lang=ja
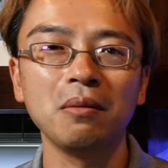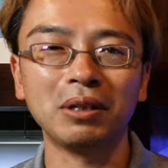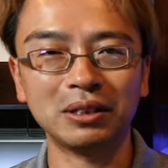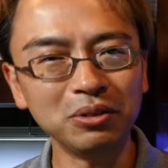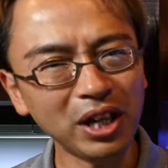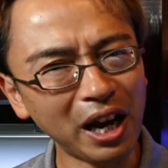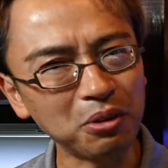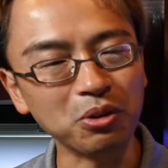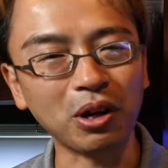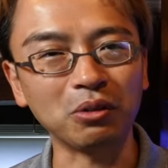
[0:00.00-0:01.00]
まあ、すぐに
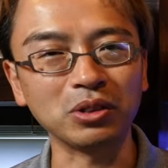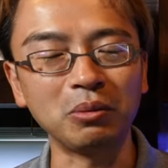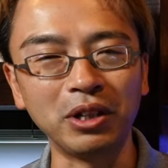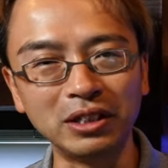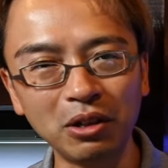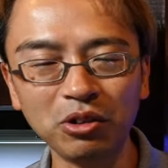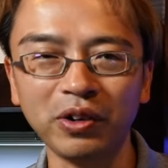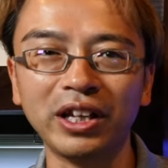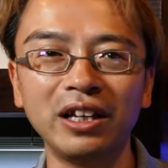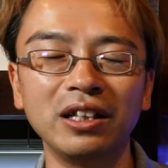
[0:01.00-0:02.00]
入るという可能性もねゼロで
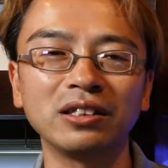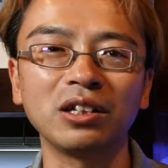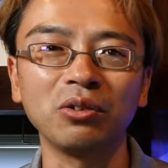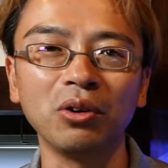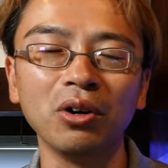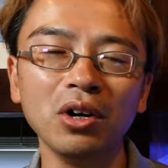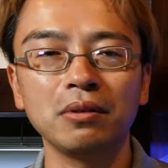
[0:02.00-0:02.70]
はないんですけど、